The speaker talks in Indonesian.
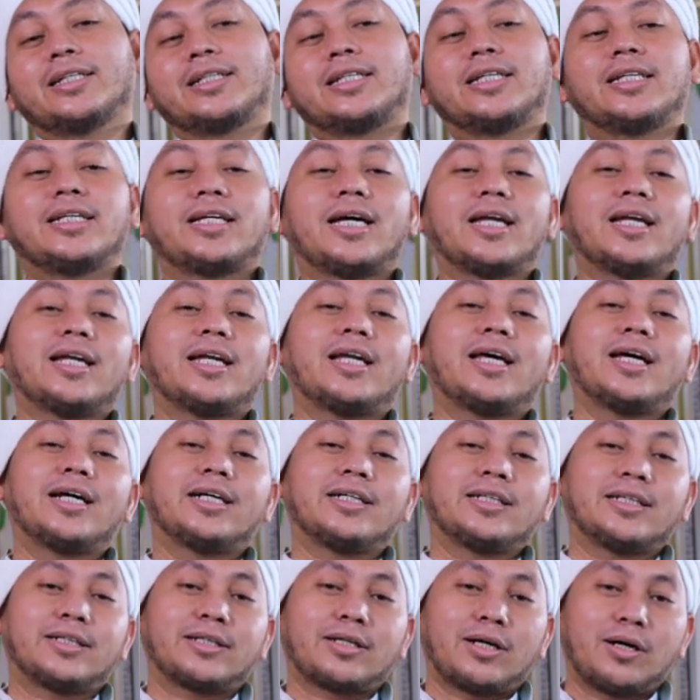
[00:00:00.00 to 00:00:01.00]
Tinggallah
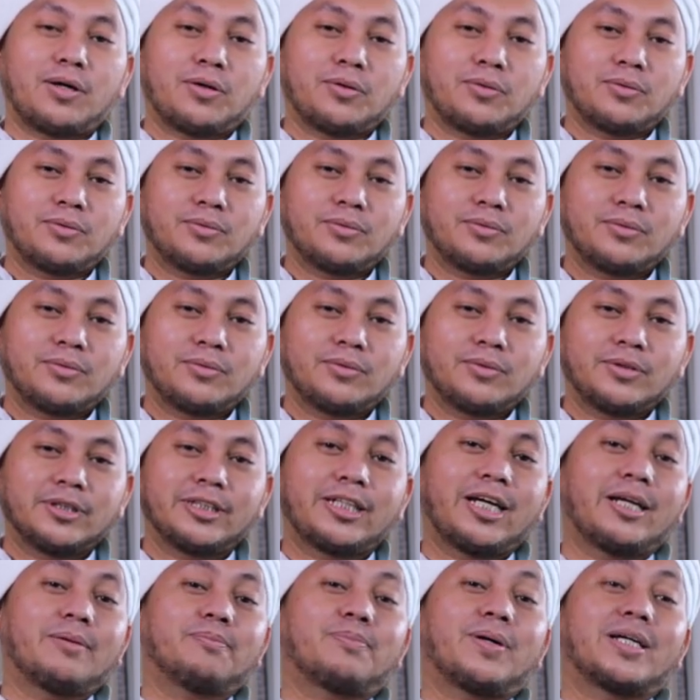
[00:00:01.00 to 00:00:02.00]
engkau
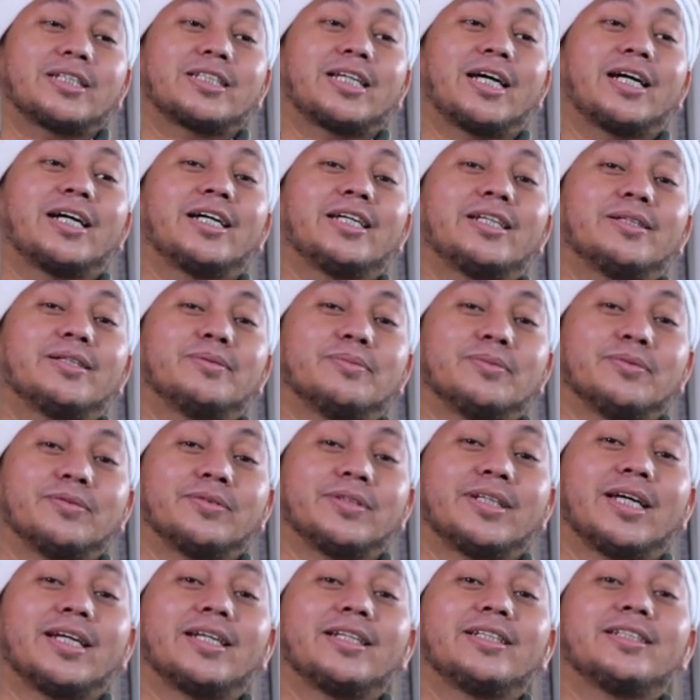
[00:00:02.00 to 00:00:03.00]
dan
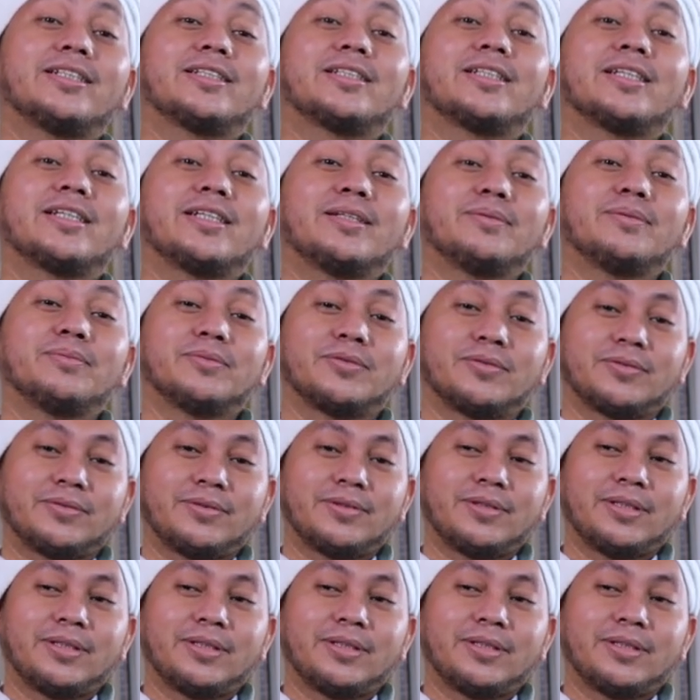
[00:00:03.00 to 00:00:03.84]
pasanganmu dan istrimu.